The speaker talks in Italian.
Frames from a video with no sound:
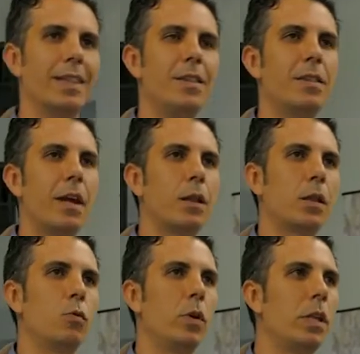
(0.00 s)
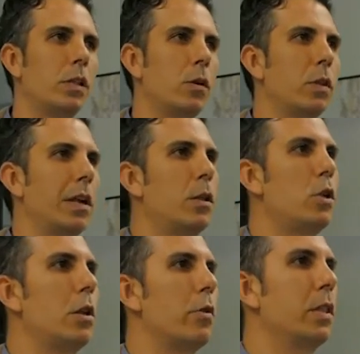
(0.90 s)
di interesse turistico della
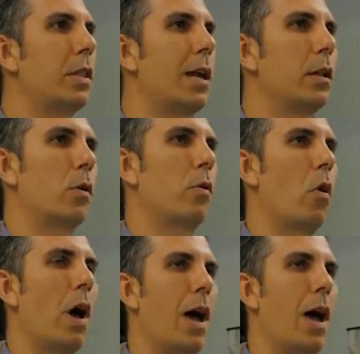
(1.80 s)
Sicilia orientale sono